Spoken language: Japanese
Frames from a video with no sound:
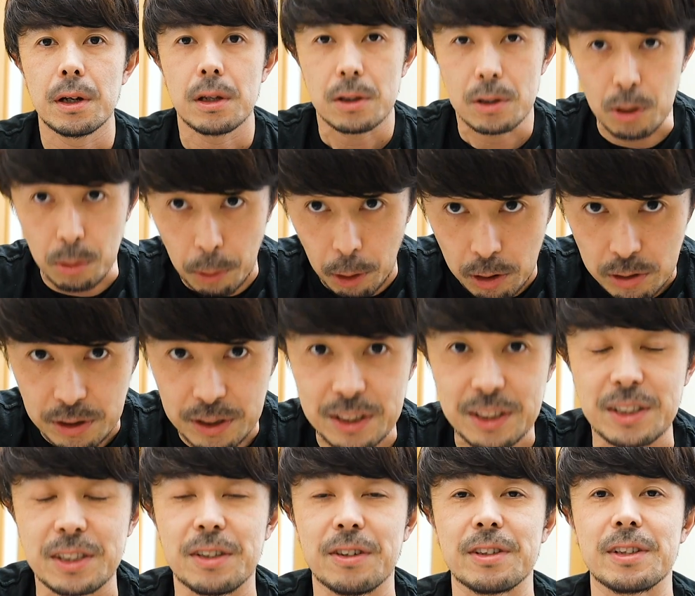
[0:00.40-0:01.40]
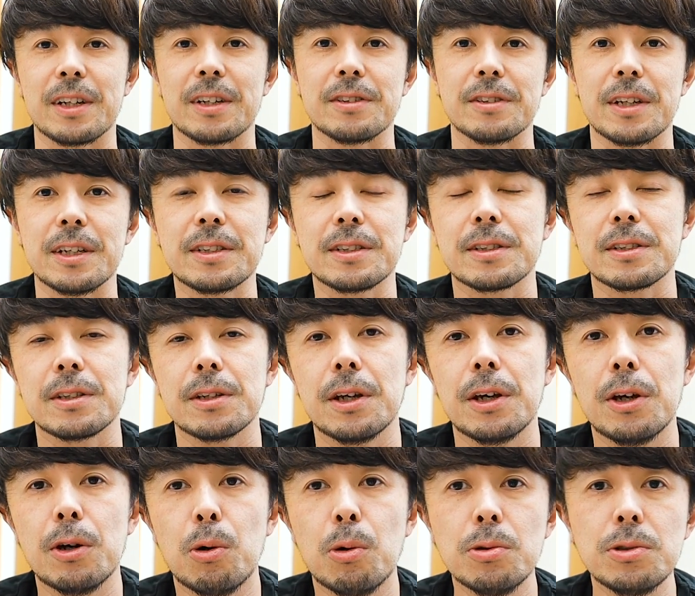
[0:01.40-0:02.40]
どうも西田渉です。
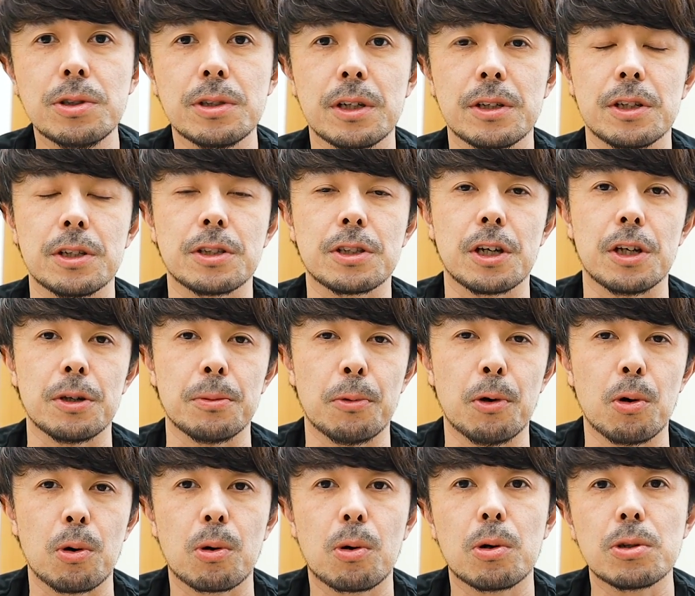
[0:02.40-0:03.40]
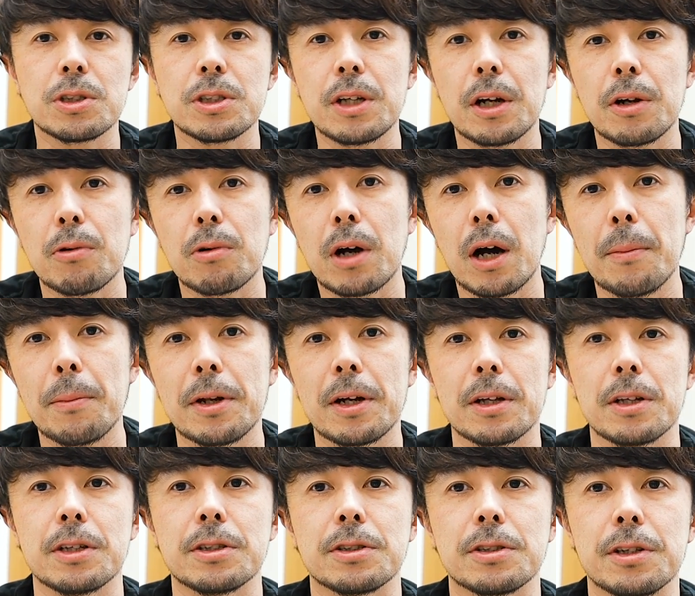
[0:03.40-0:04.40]
本日なんですけれども、こちらのカメラ
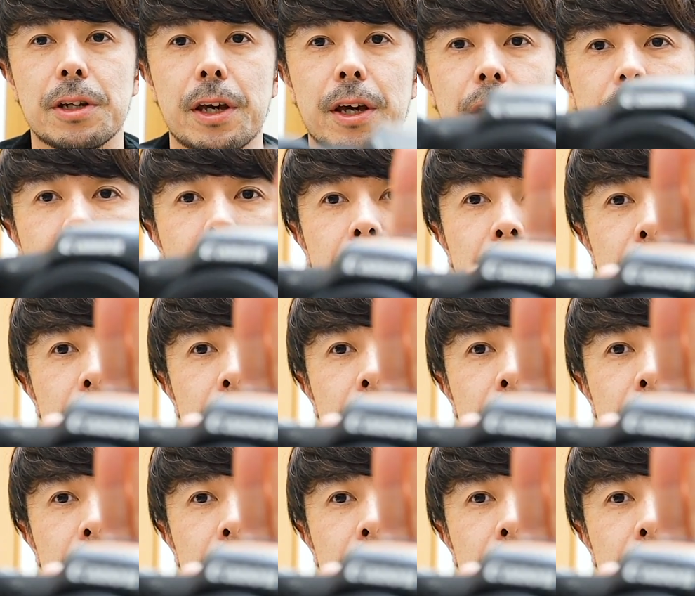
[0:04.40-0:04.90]
ですね、